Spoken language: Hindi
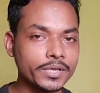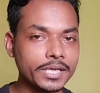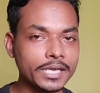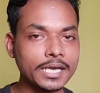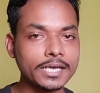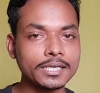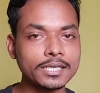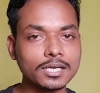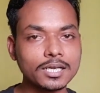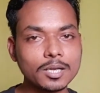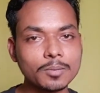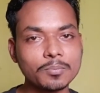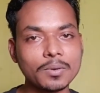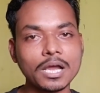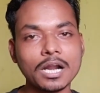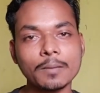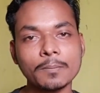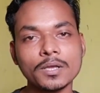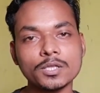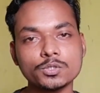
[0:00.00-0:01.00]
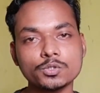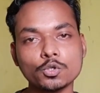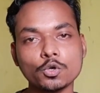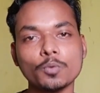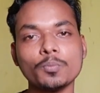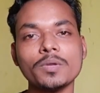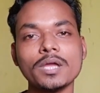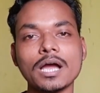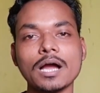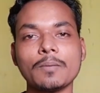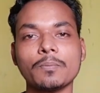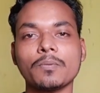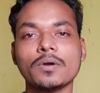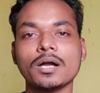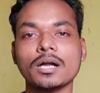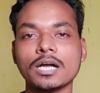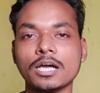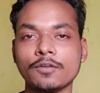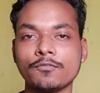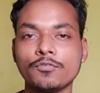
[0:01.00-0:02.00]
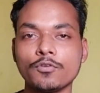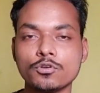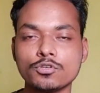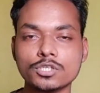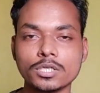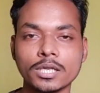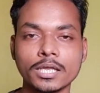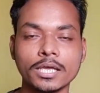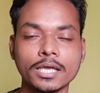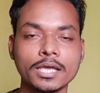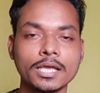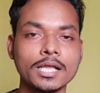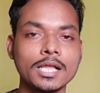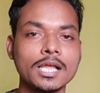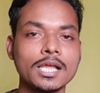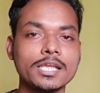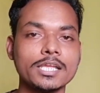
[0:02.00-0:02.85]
क्रिएटर के बारे में जो भी आपका कन्फ्यूजन है